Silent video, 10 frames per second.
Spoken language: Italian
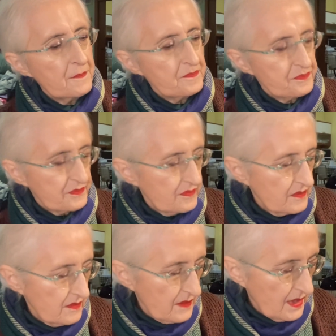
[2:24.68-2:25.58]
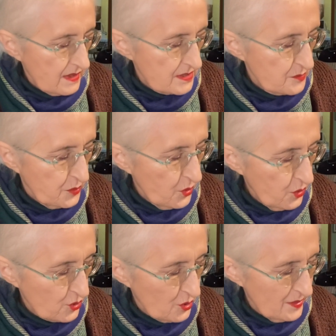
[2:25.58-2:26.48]
mh, mm,
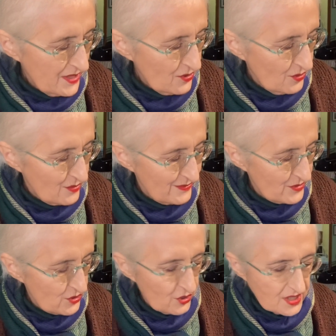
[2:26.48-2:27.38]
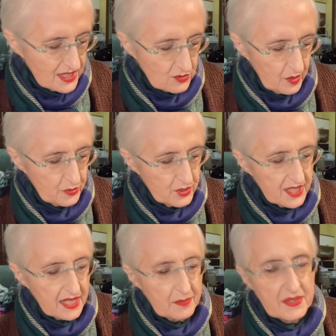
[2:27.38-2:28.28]
sporco, ma io non sto tanto a
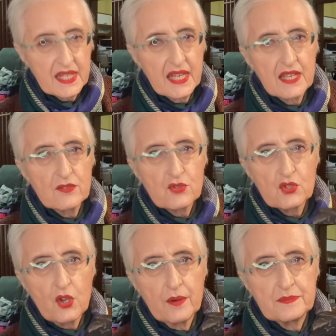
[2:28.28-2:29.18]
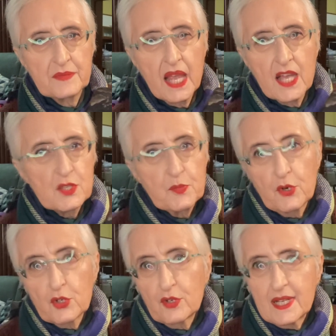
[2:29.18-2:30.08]
pulirla perché non so,
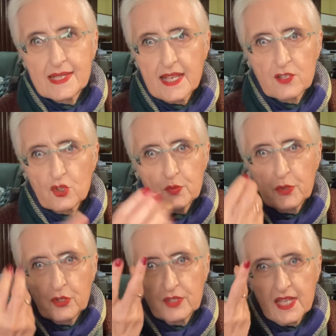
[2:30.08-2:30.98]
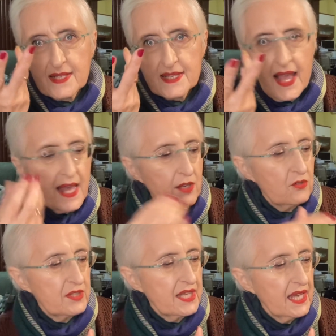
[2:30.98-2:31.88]
sporco nel senso sporco dei
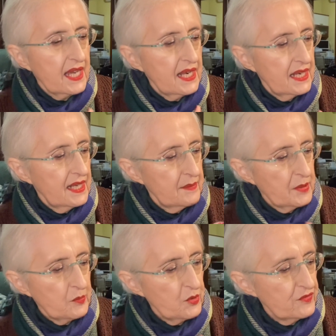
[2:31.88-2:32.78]
secoli, è la, la, proprio il